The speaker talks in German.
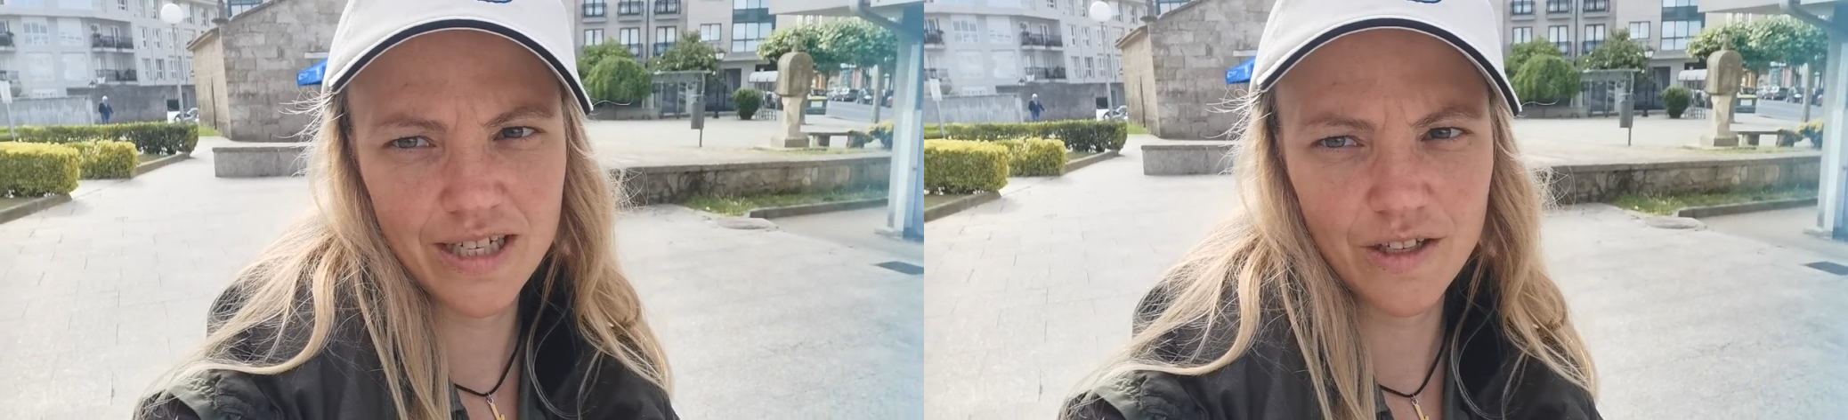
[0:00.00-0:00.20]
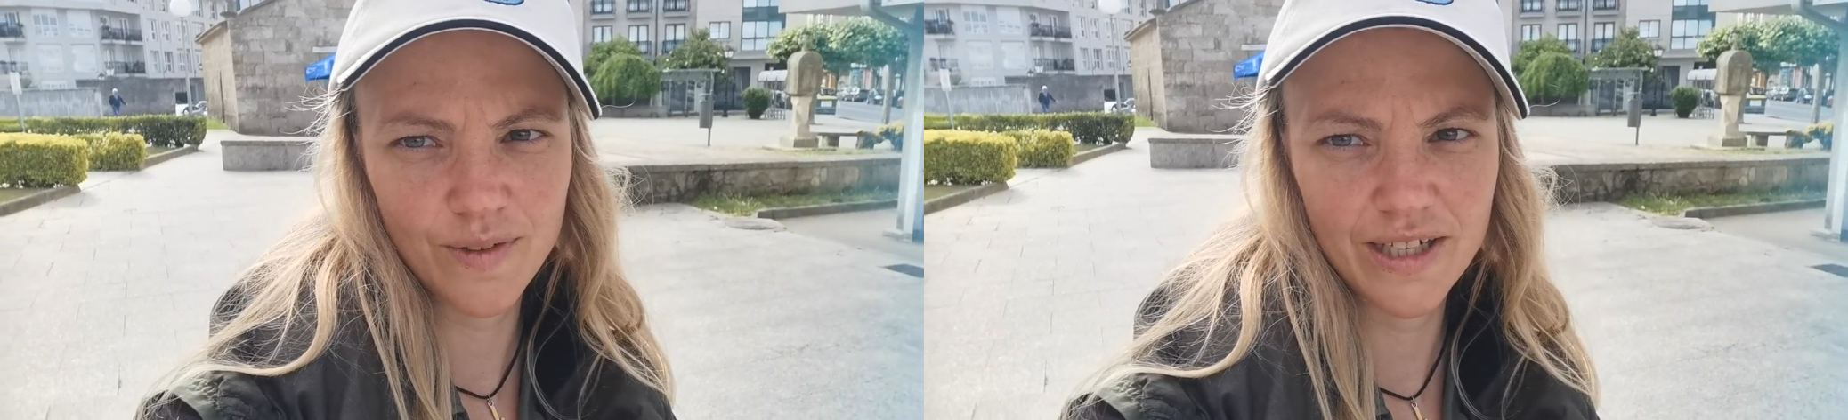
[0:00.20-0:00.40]

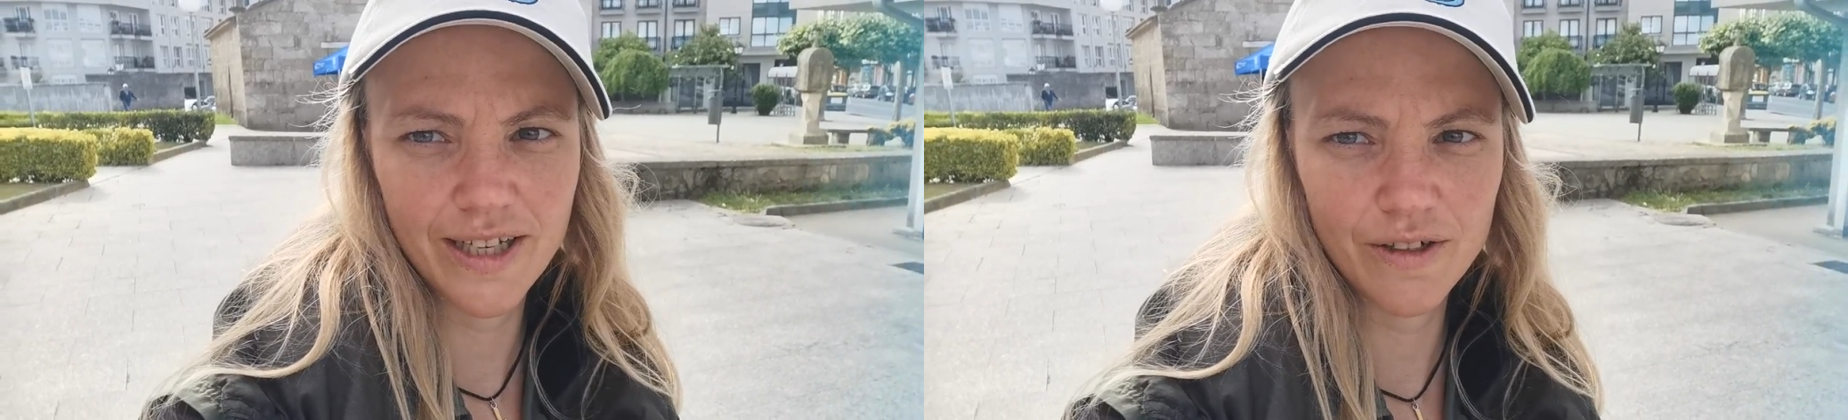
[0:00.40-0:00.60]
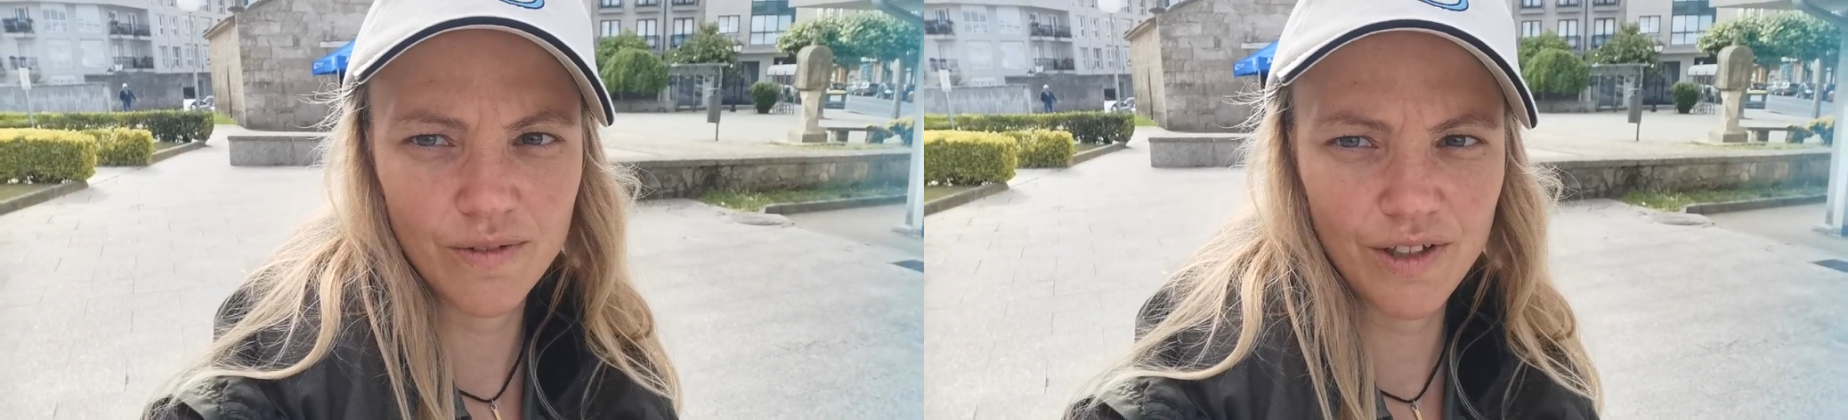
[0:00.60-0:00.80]
nicht, weil da
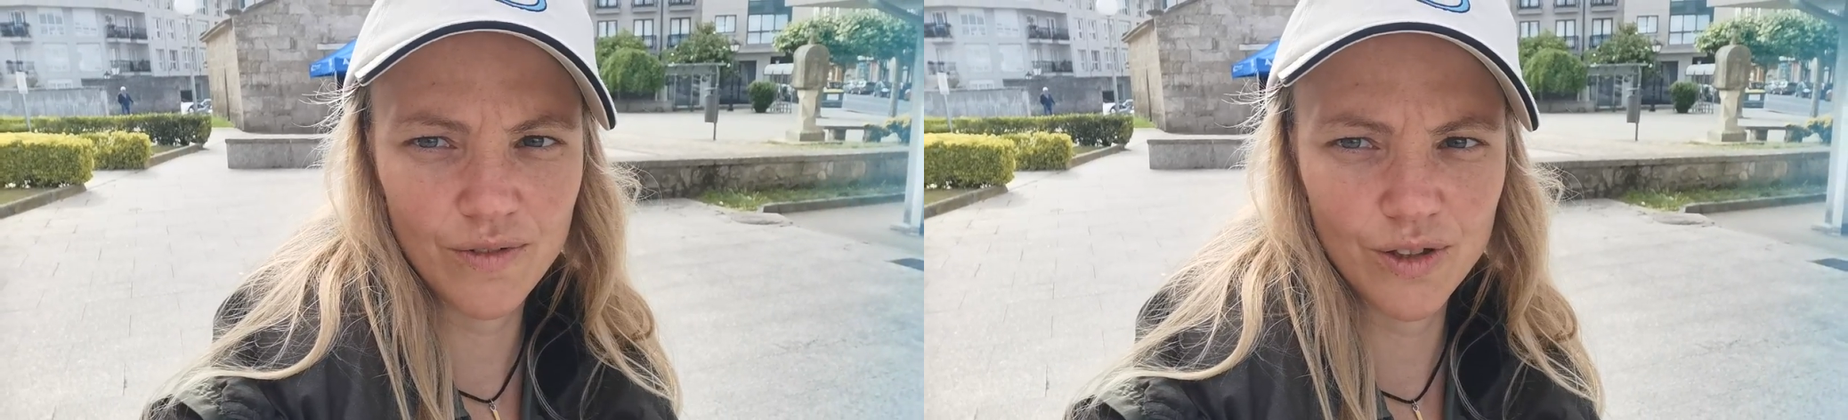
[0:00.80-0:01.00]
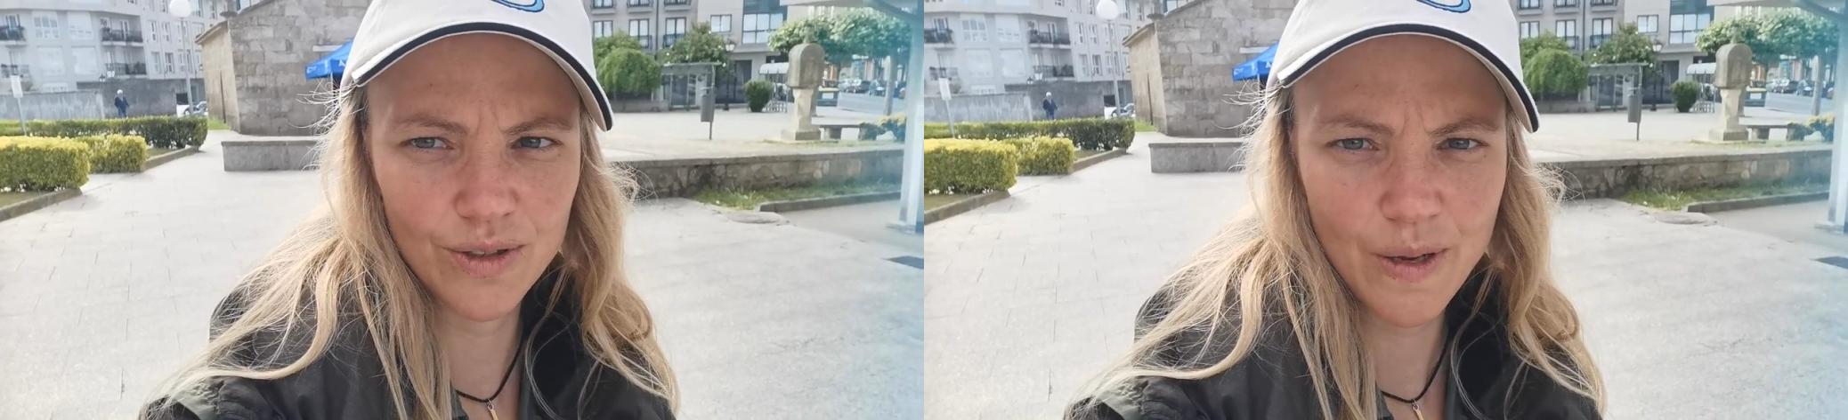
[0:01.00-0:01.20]

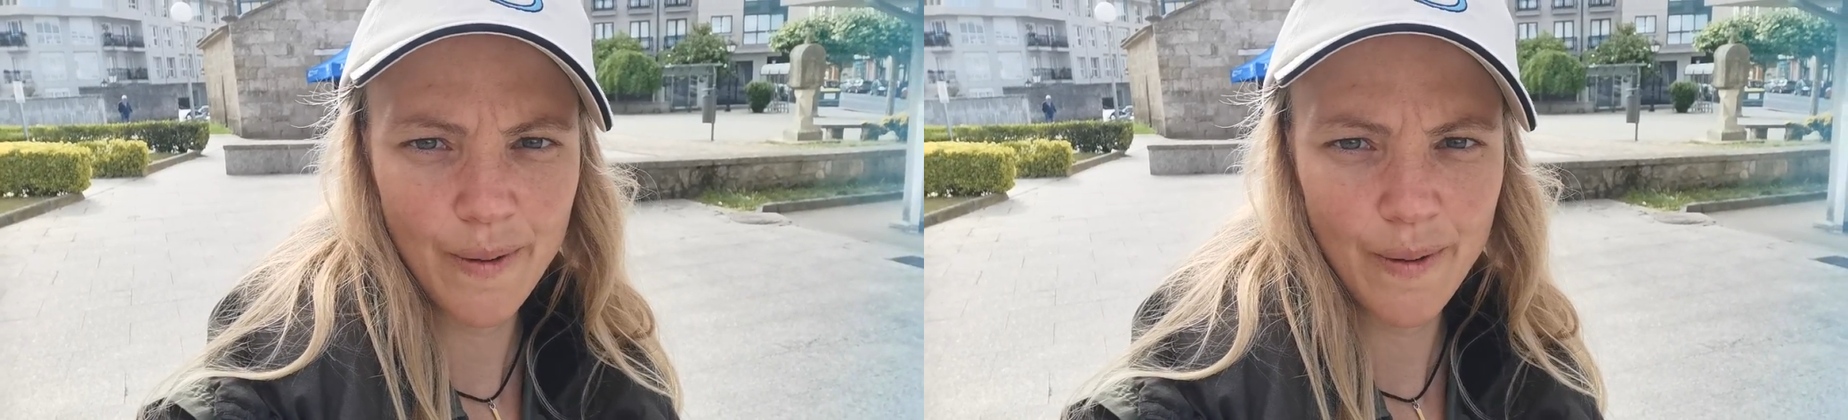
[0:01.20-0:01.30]
renoviert wird.